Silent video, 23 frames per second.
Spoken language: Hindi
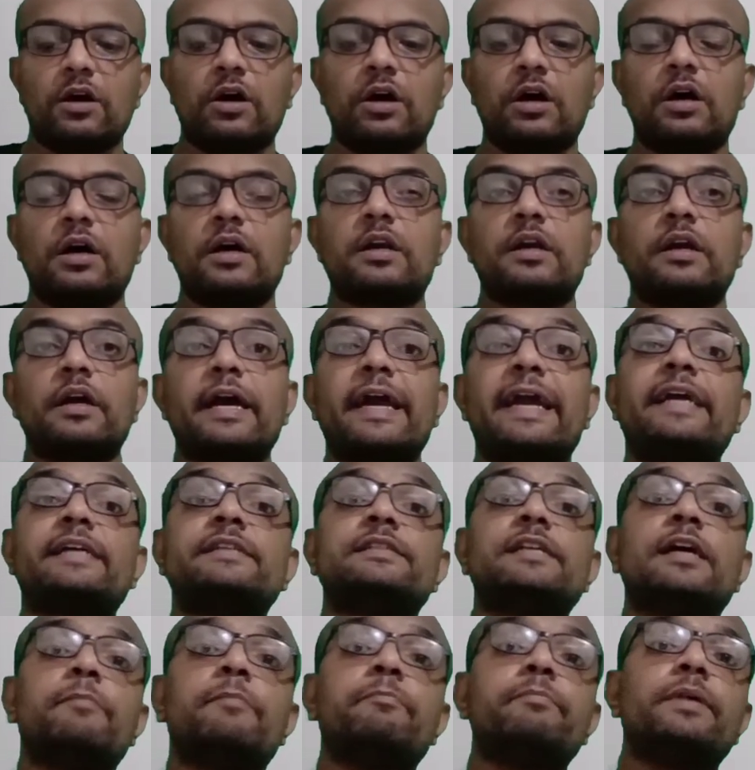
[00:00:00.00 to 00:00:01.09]
और
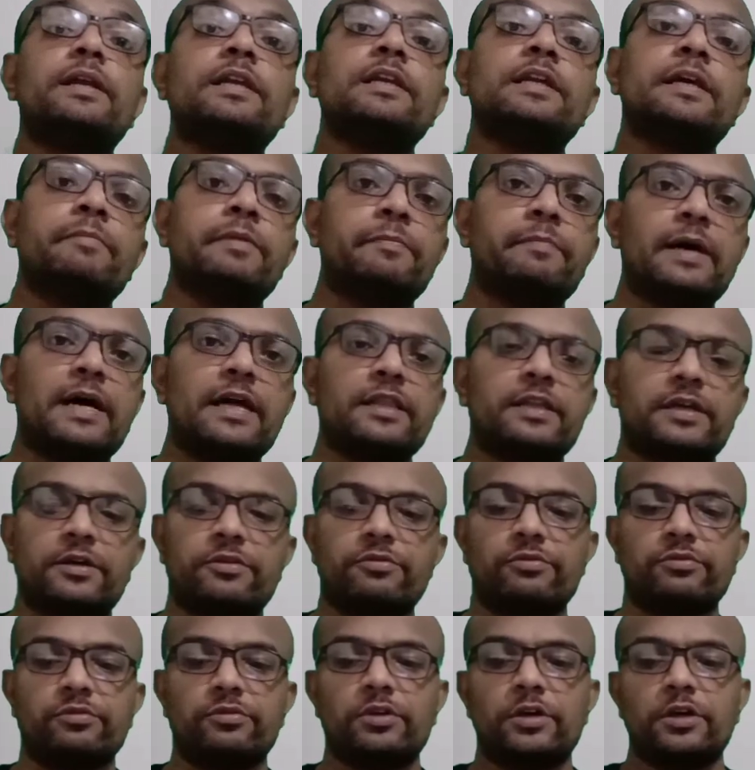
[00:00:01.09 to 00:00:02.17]
एग्जाम्पल की मैं बात
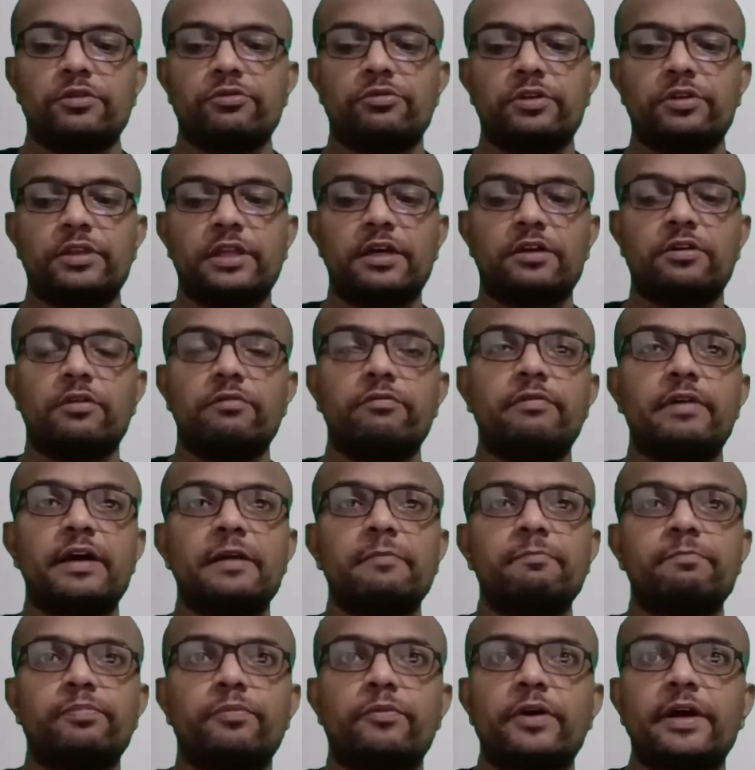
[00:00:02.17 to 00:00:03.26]
करूं तो देखो
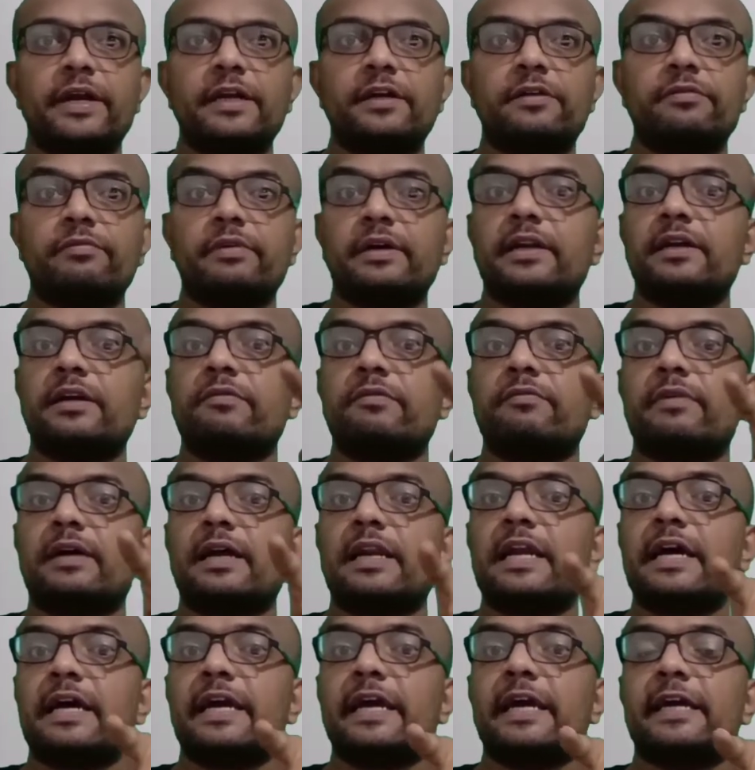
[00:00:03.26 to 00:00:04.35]
1.1
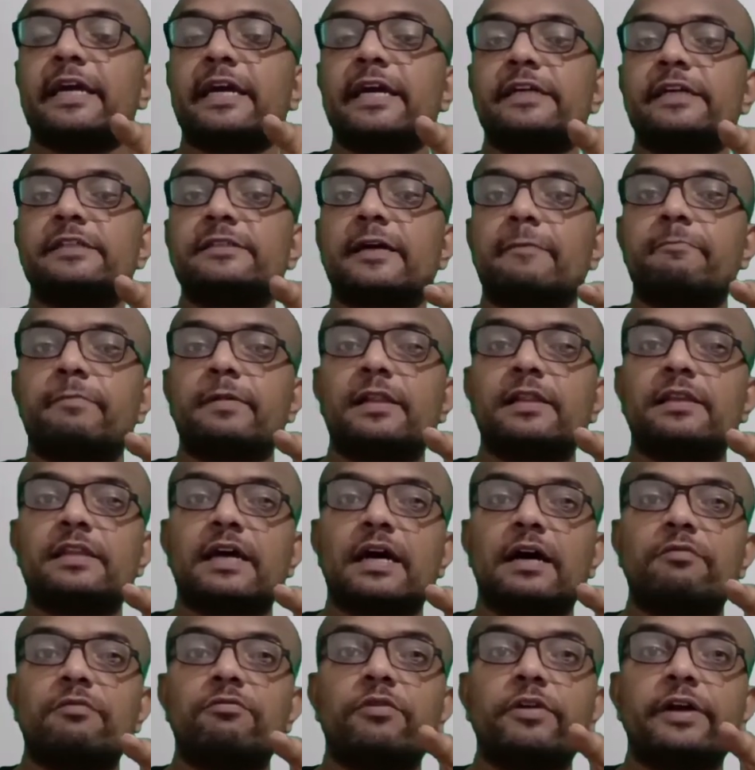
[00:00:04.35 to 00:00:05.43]
वाला एक एग्जाम्पल
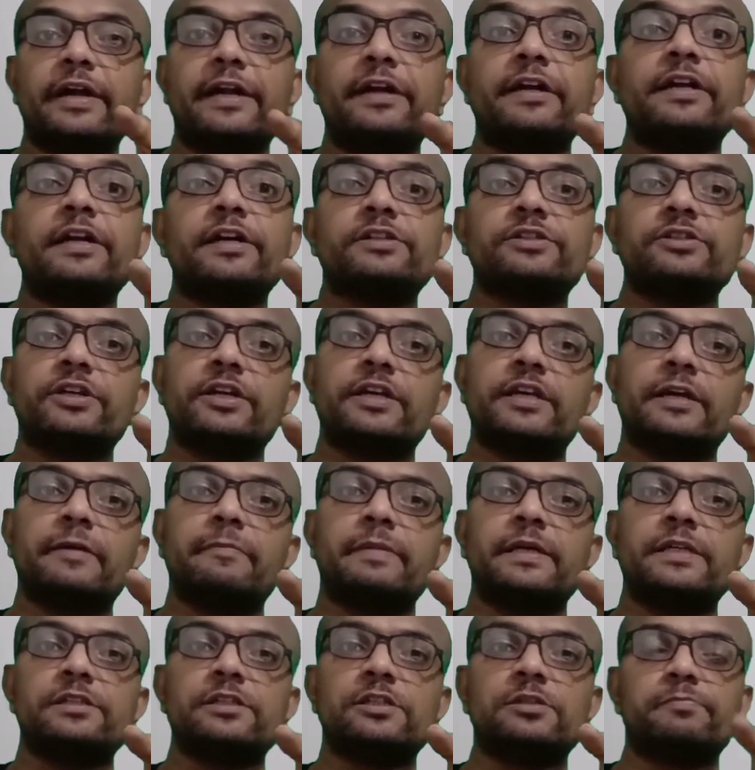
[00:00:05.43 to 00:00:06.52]
था वो इंडक्शन के
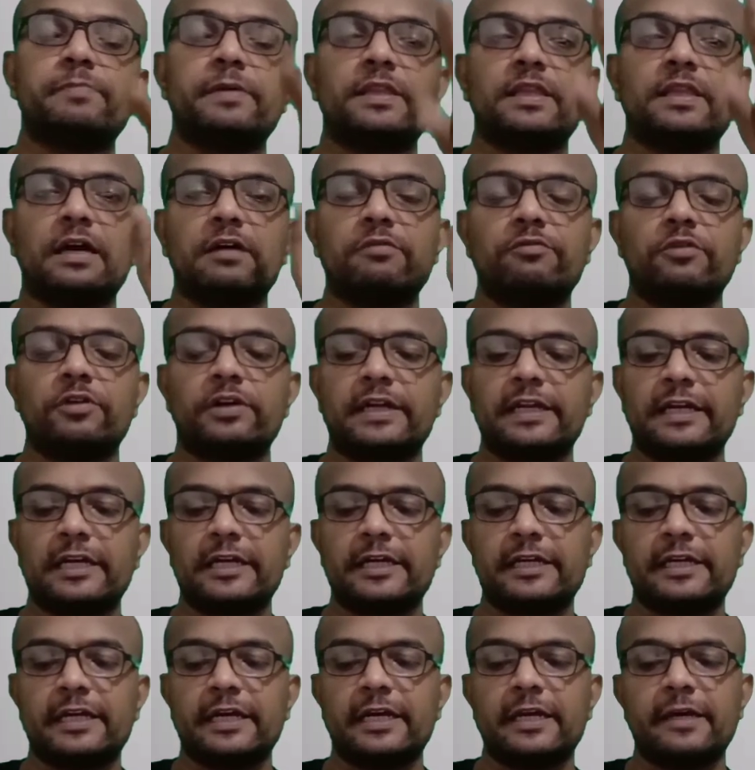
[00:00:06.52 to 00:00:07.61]
बेसिस पे था वो
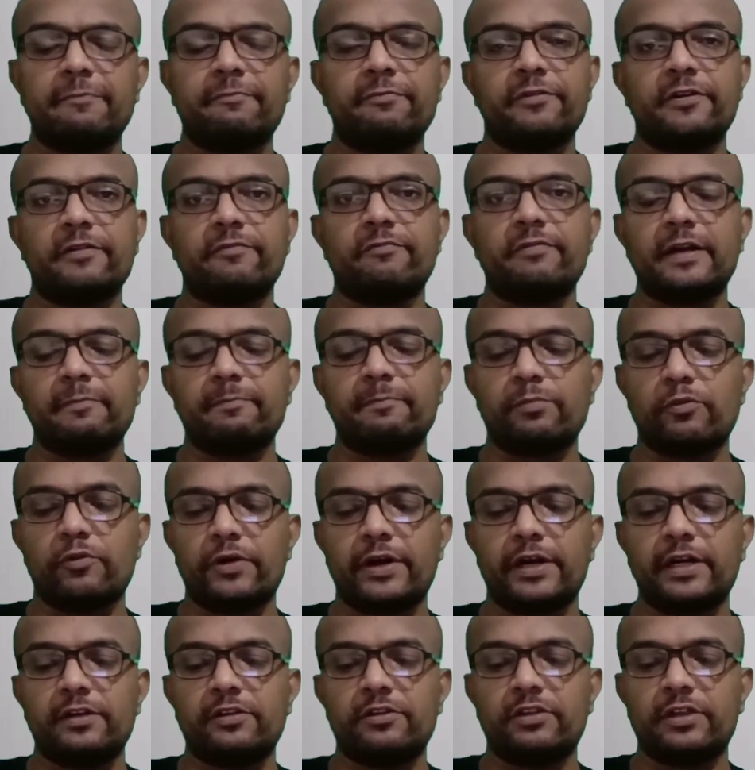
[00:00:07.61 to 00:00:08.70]
डिलीटेड है फिर
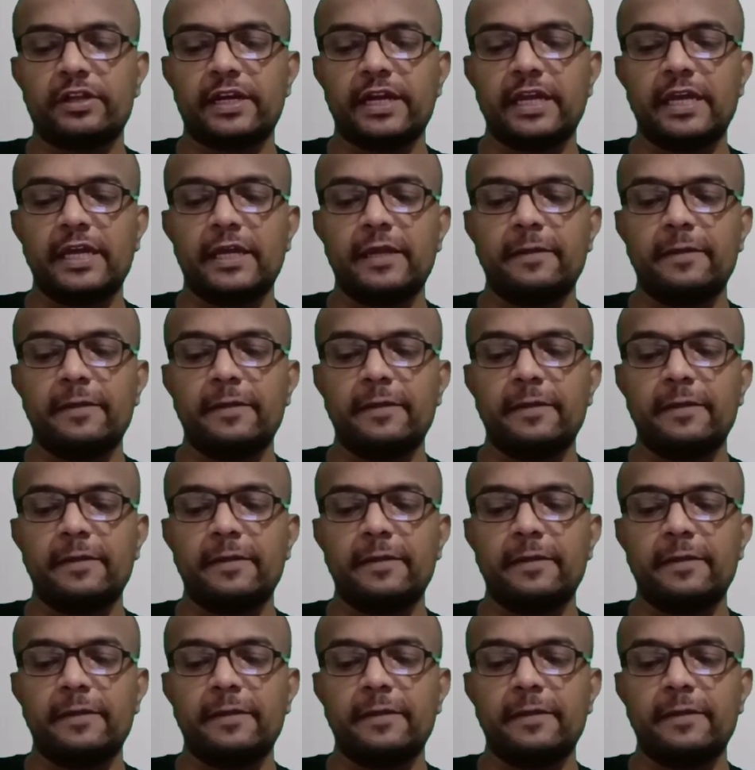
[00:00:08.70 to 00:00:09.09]
1.3